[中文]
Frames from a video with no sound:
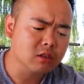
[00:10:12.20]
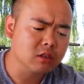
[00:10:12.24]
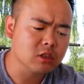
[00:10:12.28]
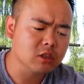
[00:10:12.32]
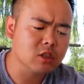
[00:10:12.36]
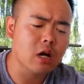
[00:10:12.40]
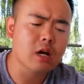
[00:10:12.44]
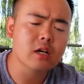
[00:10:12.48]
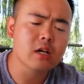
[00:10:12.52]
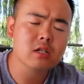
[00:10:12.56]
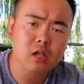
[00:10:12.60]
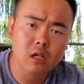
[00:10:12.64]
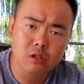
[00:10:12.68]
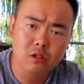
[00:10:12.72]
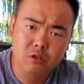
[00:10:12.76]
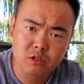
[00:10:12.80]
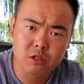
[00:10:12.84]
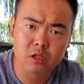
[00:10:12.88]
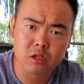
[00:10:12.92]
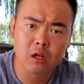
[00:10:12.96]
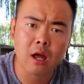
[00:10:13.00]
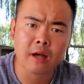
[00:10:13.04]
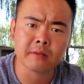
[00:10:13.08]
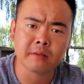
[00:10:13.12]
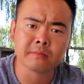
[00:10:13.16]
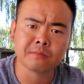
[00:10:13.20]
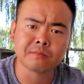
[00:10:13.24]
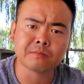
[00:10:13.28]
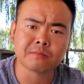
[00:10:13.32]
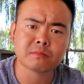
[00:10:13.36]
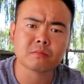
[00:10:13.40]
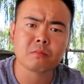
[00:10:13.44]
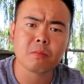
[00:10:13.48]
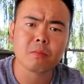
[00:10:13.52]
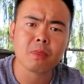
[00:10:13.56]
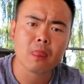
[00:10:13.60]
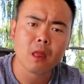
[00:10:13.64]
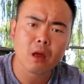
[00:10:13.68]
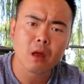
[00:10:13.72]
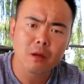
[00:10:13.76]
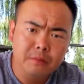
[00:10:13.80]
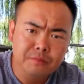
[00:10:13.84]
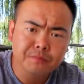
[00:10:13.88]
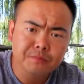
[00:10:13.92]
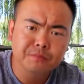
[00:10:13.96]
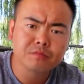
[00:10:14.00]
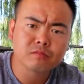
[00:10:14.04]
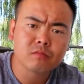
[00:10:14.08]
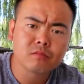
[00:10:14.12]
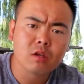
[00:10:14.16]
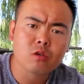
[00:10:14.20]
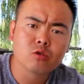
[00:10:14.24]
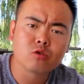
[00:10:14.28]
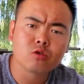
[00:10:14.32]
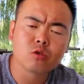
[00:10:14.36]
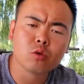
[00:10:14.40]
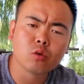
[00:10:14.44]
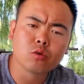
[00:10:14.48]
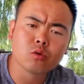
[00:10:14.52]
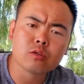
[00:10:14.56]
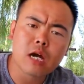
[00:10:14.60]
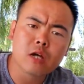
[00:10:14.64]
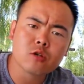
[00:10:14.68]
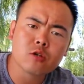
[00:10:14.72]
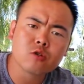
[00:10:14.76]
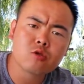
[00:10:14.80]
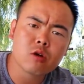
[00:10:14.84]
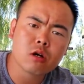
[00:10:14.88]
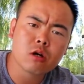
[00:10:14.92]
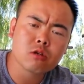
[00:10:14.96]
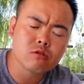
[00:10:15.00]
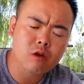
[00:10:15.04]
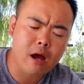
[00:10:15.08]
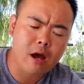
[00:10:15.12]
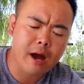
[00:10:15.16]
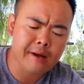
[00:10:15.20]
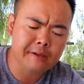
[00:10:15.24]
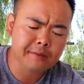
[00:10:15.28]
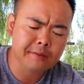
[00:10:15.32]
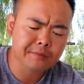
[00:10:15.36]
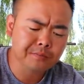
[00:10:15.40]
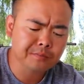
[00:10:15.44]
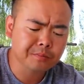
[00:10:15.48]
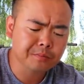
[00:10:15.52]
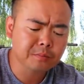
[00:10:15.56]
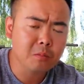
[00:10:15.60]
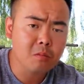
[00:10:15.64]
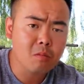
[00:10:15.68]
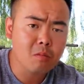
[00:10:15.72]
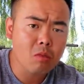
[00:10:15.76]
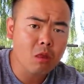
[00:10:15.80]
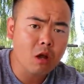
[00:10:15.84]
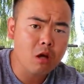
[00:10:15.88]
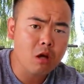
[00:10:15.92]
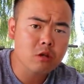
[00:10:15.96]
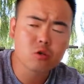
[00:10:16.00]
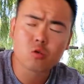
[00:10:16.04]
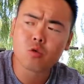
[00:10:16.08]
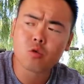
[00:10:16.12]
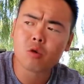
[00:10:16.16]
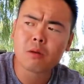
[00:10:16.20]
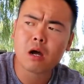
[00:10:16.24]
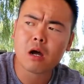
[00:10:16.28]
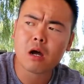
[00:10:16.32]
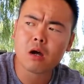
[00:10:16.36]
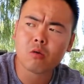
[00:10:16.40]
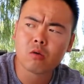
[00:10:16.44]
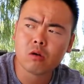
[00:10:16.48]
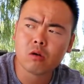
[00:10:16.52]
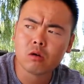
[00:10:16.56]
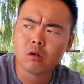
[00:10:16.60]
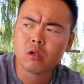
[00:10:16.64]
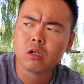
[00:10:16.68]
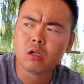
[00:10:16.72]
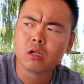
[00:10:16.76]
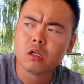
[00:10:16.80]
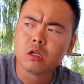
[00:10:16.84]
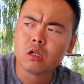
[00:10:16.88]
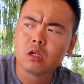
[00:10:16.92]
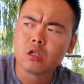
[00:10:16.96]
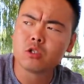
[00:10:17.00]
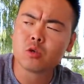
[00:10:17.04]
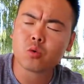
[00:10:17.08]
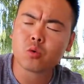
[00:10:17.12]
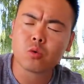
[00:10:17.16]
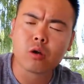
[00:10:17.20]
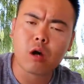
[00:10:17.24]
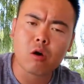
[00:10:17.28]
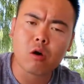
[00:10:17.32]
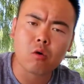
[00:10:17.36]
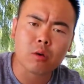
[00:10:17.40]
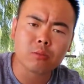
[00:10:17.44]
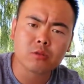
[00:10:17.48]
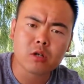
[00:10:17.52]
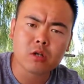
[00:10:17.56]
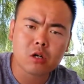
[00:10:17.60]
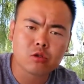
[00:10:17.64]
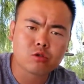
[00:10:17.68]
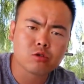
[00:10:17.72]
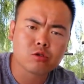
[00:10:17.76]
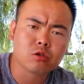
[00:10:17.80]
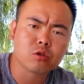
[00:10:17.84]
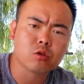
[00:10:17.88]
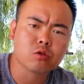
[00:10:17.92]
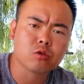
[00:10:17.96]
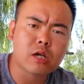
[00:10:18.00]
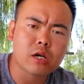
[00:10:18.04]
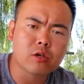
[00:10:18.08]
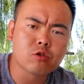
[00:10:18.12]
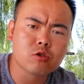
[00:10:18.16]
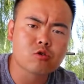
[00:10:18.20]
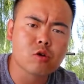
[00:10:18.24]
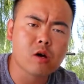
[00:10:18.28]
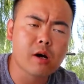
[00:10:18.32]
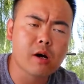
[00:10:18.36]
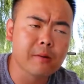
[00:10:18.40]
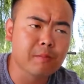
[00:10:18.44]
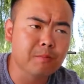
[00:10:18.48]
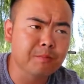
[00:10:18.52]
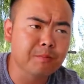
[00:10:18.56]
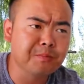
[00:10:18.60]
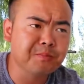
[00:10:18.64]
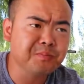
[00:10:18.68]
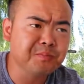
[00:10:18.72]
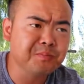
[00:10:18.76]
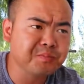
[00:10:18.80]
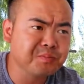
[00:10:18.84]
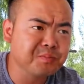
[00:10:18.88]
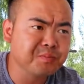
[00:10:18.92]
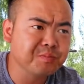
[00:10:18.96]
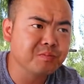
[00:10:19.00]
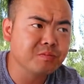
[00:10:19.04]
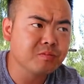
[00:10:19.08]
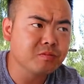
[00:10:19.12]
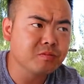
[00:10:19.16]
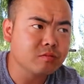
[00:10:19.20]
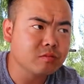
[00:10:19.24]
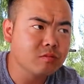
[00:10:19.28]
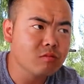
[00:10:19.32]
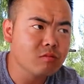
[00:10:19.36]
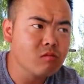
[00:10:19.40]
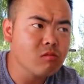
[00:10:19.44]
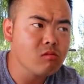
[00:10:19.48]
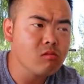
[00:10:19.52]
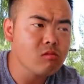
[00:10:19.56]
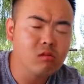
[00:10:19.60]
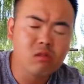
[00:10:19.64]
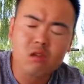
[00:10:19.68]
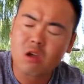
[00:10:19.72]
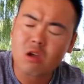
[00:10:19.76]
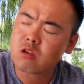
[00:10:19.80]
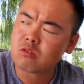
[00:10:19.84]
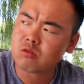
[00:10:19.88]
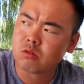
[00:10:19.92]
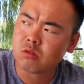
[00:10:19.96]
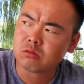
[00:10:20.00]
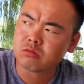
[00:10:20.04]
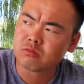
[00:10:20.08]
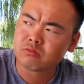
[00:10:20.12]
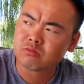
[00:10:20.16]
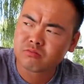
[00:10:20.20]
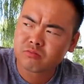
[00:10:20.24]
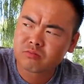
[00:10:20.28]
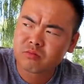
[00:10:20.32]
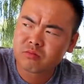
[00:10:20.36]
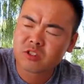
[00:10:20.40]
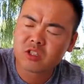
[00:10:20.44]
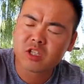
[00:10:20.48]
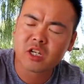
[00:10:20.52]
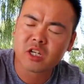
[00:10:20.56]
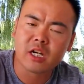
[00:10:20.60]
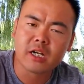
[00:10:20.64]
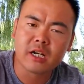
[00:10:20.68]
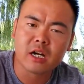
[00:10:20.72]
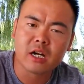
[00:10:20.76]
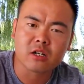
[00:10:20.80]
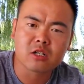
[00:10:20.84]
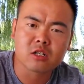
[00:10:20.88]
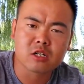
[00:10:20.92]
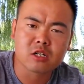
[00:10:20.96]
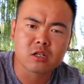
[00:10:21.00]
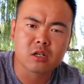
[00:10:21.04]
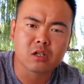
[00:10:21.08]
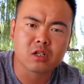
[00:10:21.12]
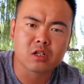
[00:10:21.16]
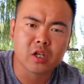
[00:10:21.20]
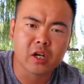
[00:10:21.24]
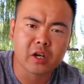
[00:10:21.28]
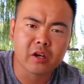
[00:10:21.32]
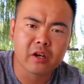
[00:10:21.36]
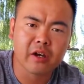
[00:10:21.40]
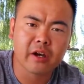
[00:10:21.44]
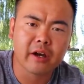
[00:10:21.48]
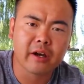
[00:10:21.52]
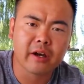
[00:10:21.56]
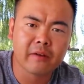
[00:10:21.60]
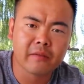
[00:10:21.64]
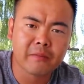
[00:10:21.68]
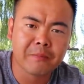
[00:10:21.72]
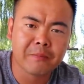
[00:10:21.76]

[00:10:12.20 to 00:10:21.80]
尝一尝就行了。去农家鱼庄去，一会儿呢，一会儿呢，我们就要去农家鱼庄，从天亮吃到天黑。